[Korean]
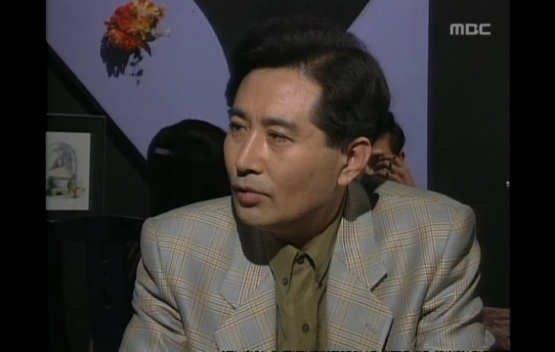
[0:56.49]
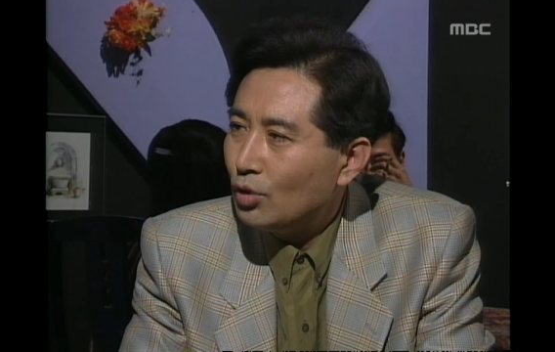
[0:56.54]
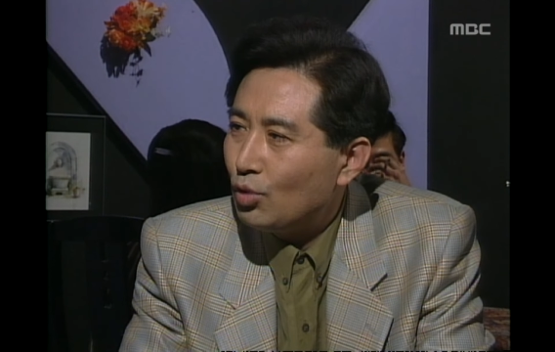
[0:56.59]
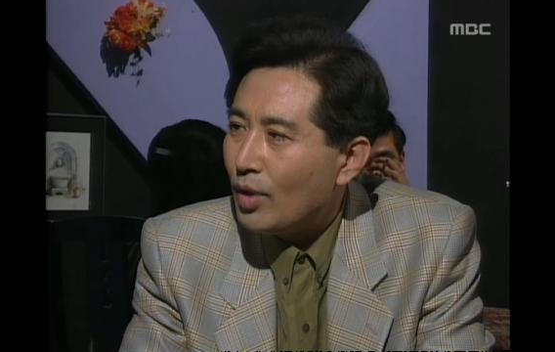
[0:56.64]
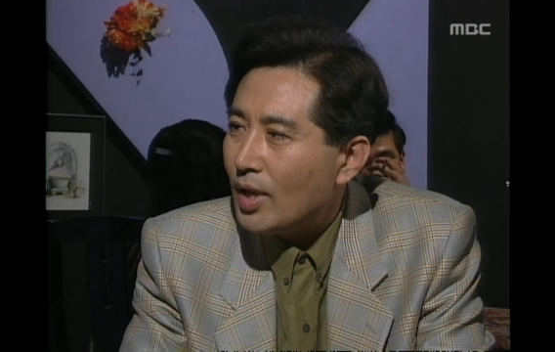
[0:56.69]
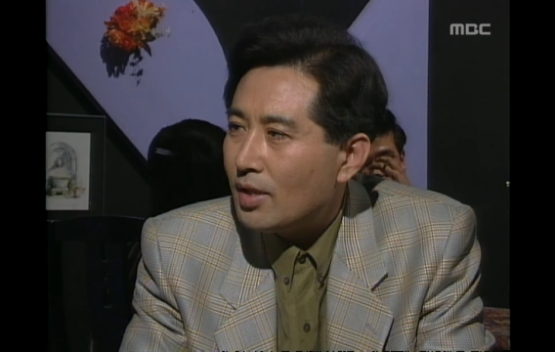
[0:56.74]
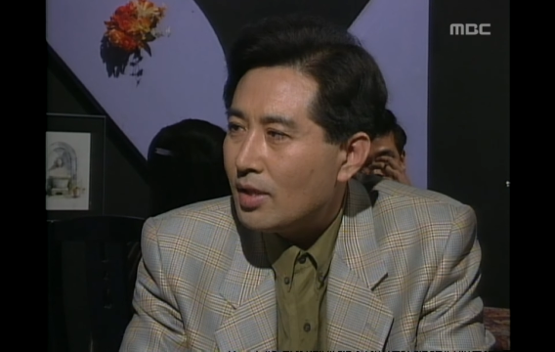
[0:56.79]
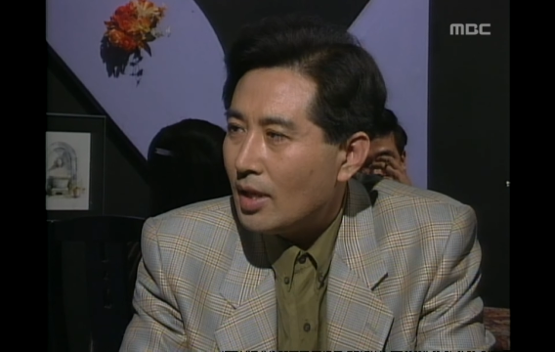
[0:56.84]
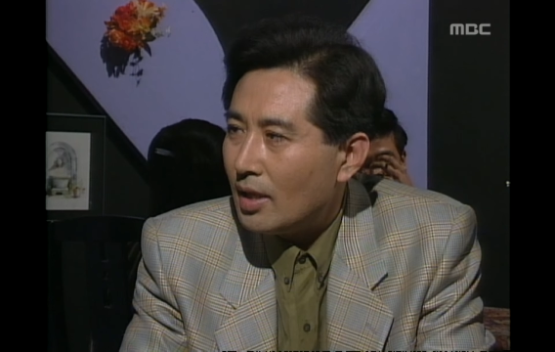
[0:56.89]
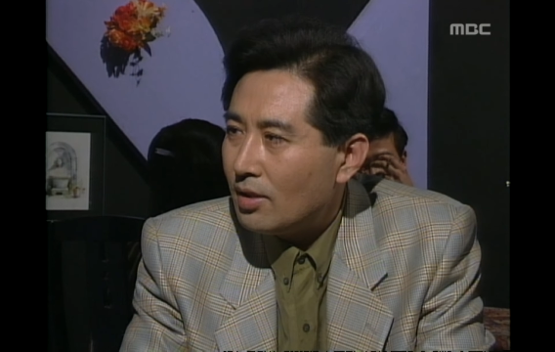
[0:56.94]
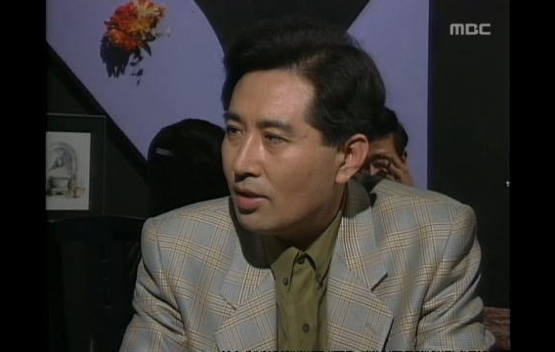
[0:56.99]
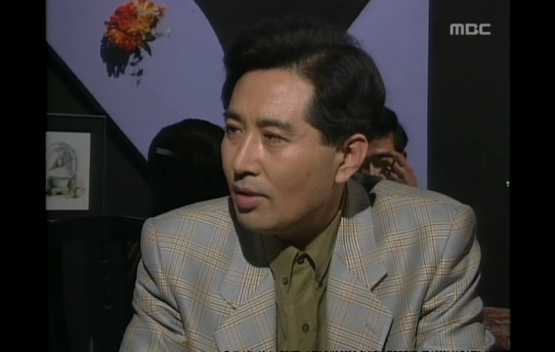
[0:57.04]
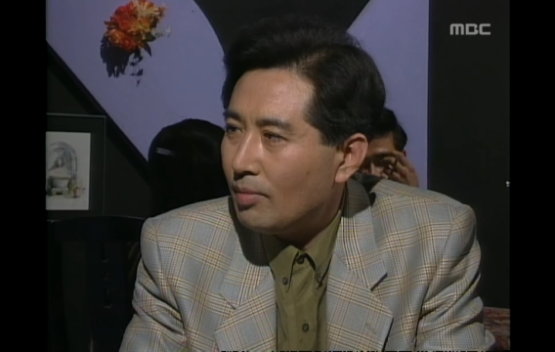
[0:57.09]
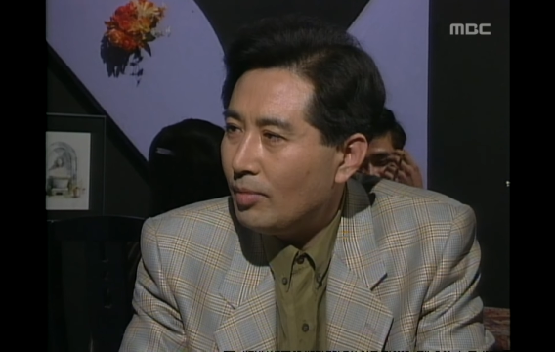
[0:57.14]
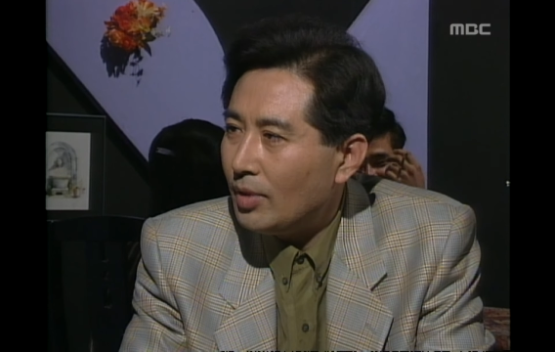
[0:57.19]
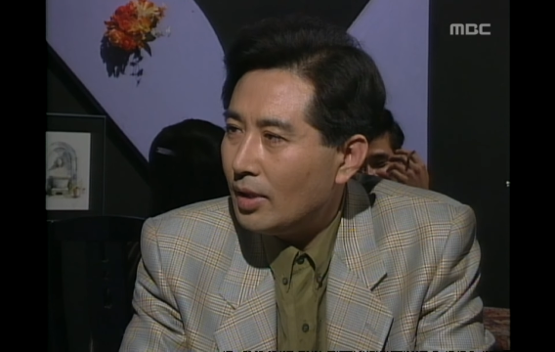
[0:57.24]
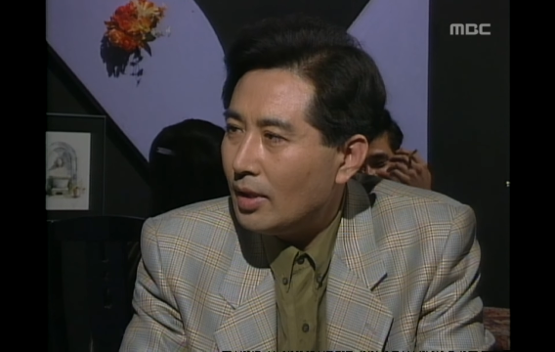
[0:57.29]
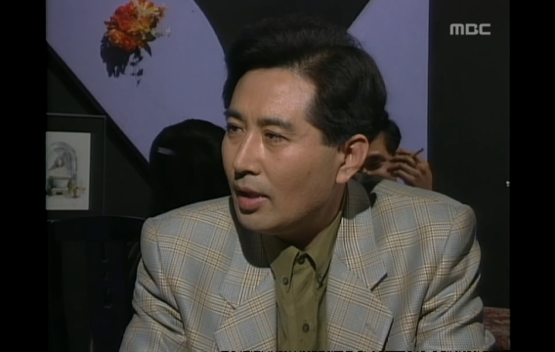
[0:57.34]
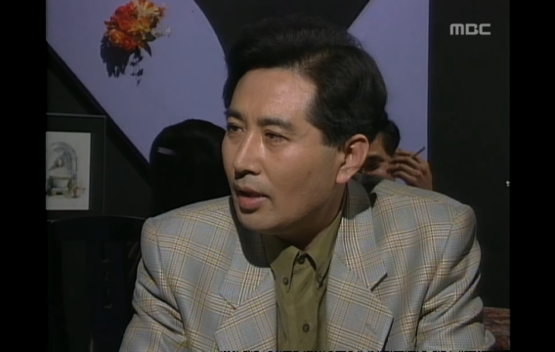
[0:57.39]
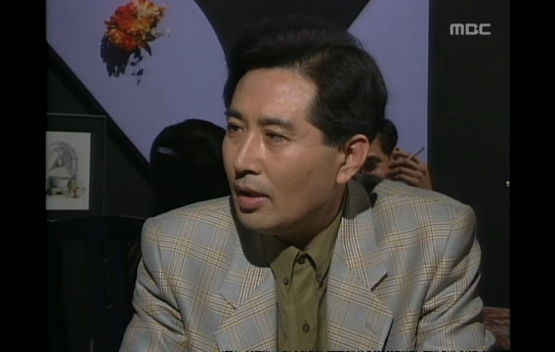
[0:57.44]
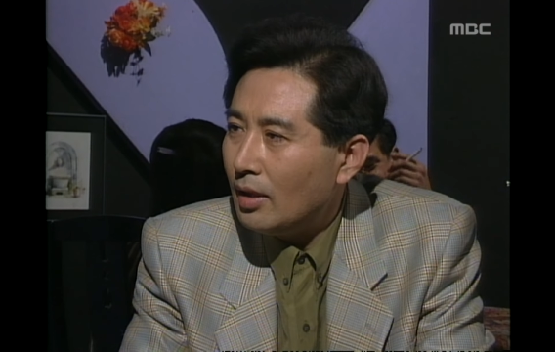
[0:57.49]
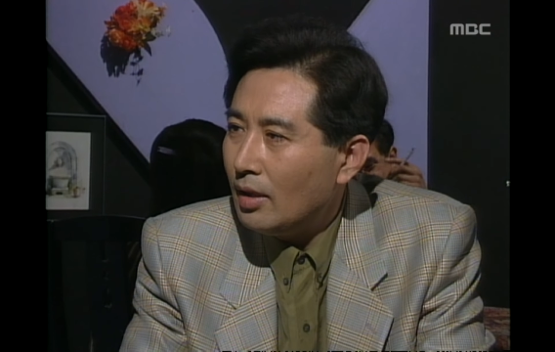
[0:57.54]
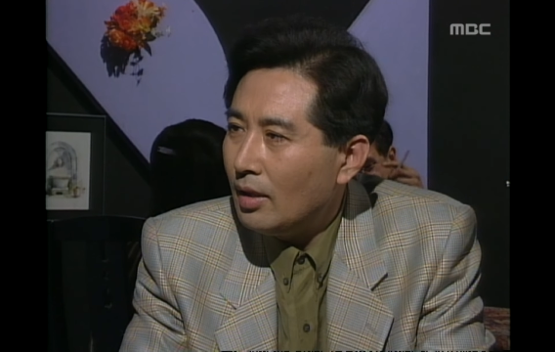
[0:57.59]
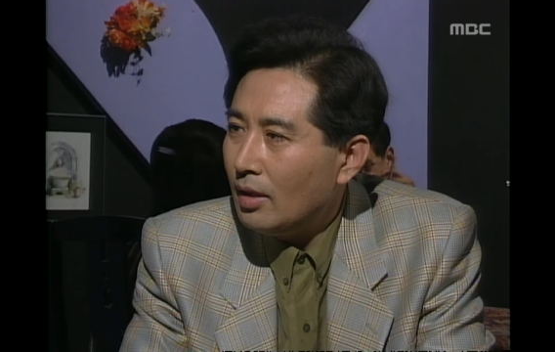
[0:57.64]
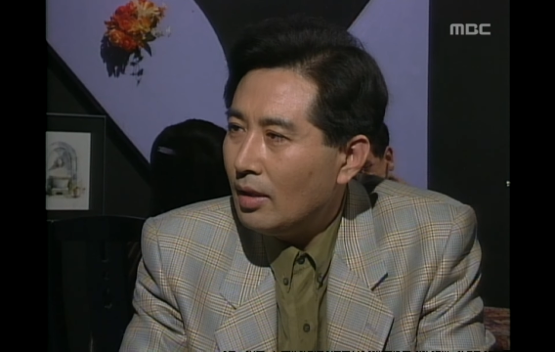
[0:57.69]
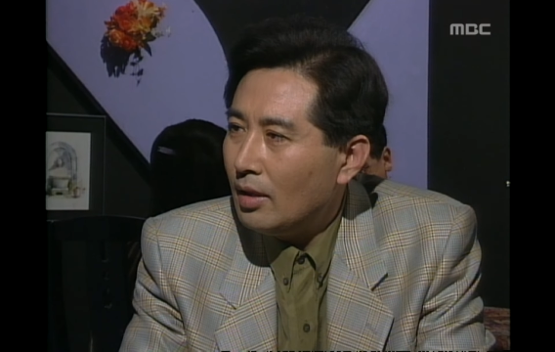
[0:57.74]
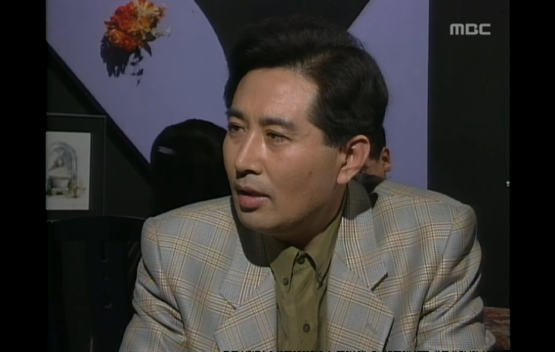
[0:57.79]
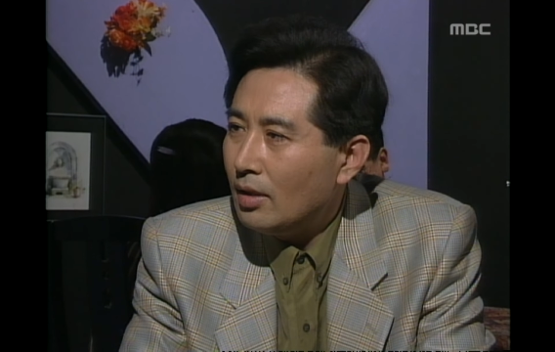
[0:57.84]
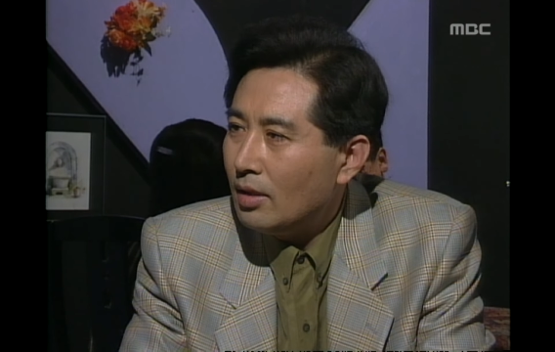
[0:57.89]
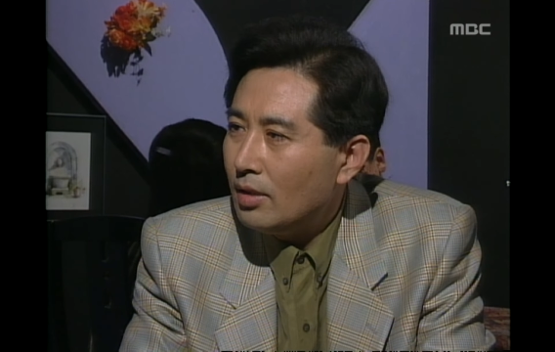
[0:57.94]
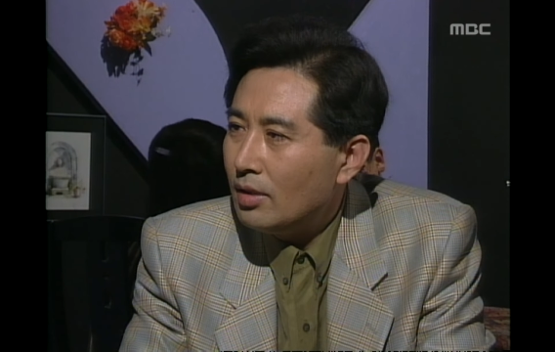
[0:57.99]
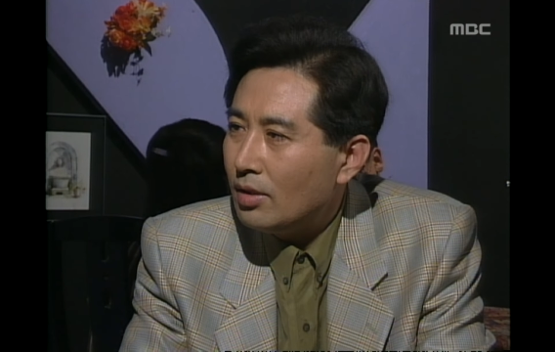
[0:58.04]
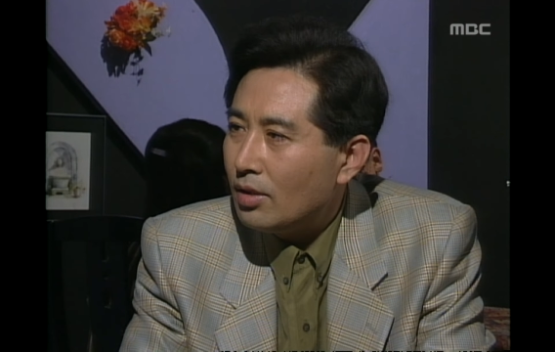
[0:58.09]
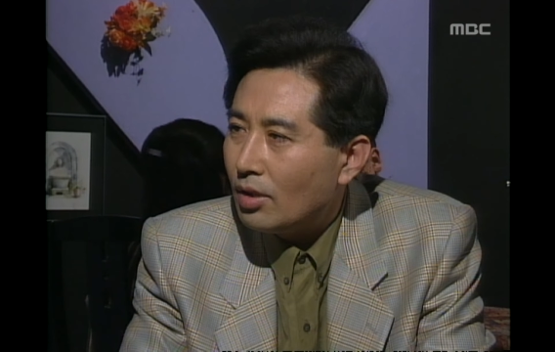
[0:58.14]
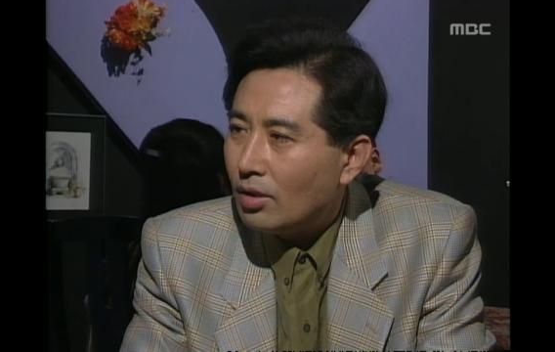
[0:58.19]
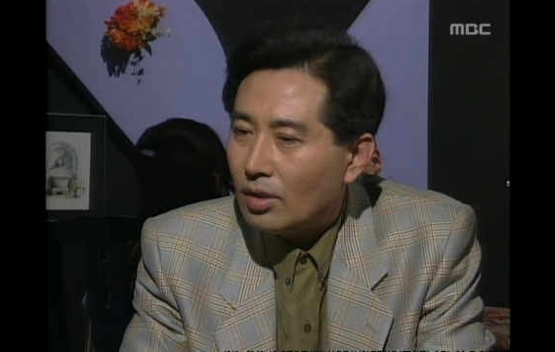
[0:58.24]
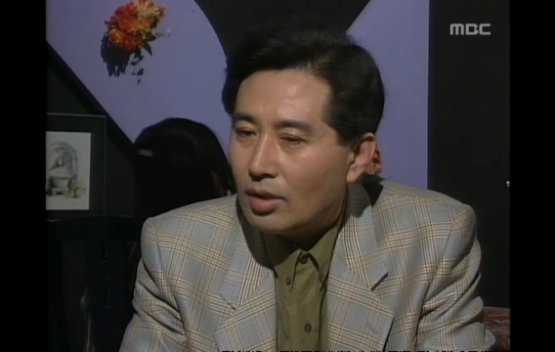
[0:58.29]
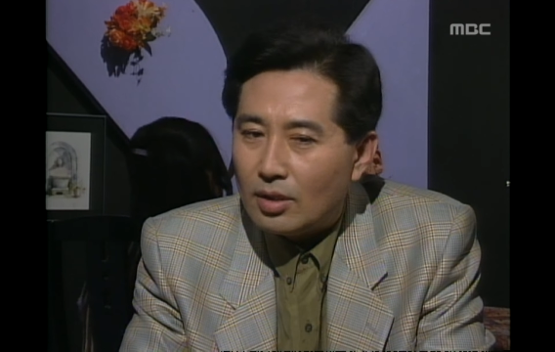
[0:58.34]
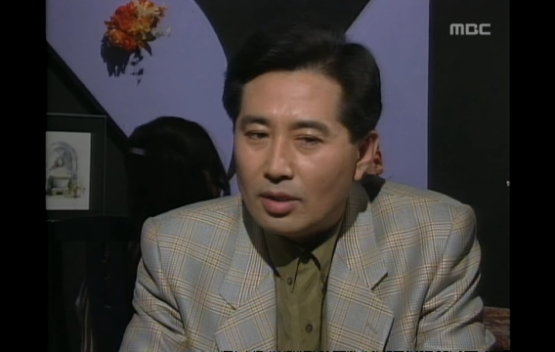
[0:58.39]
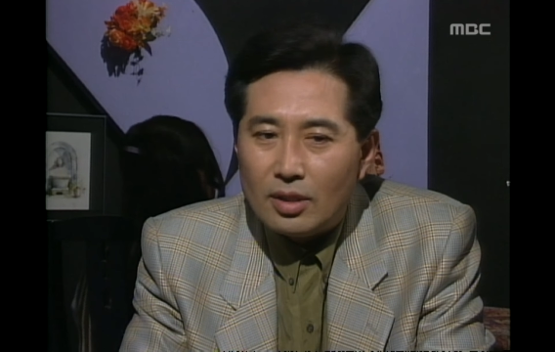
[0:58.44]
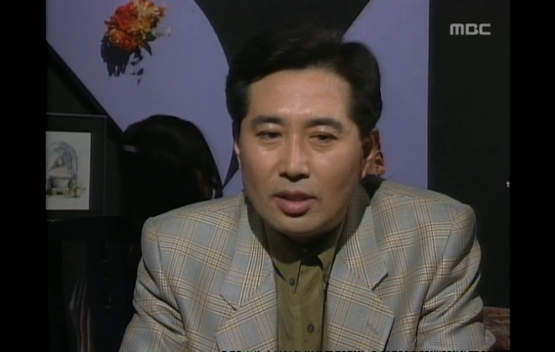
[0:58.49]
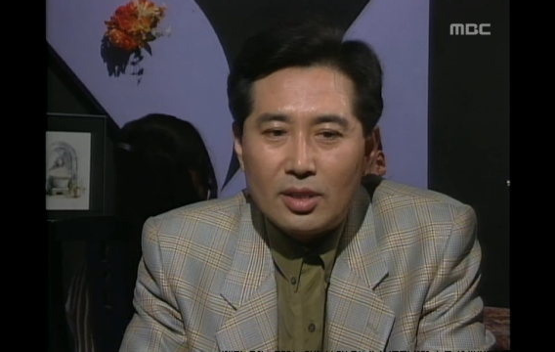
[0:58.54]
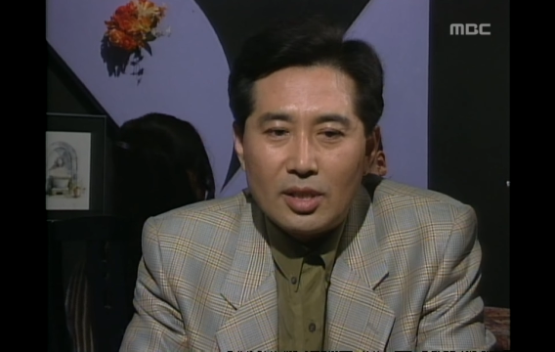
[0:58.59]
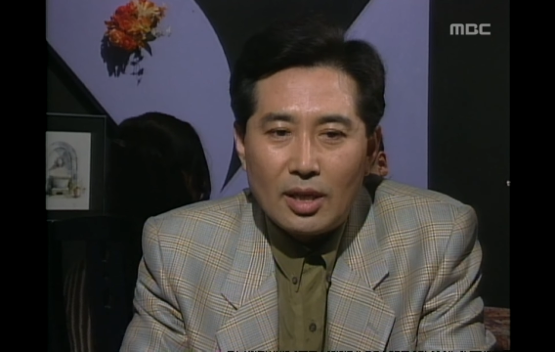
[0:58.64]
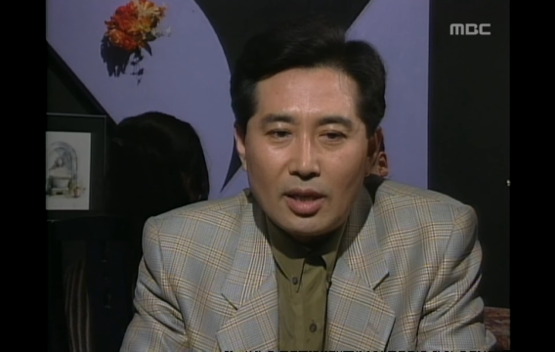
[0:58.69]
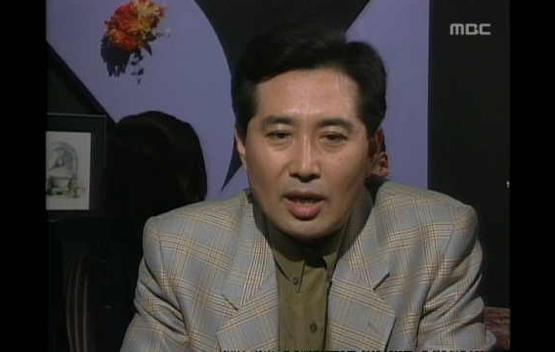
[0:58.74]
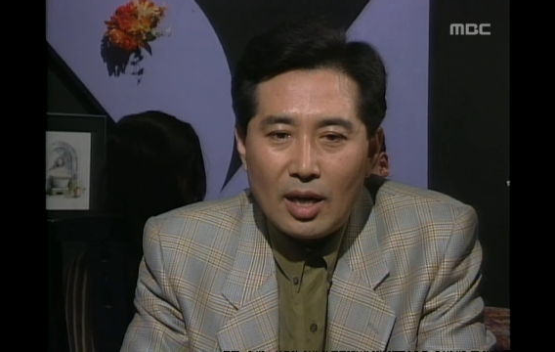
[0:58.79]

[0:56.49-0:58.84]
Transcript: 괜찮습니다. 전 극장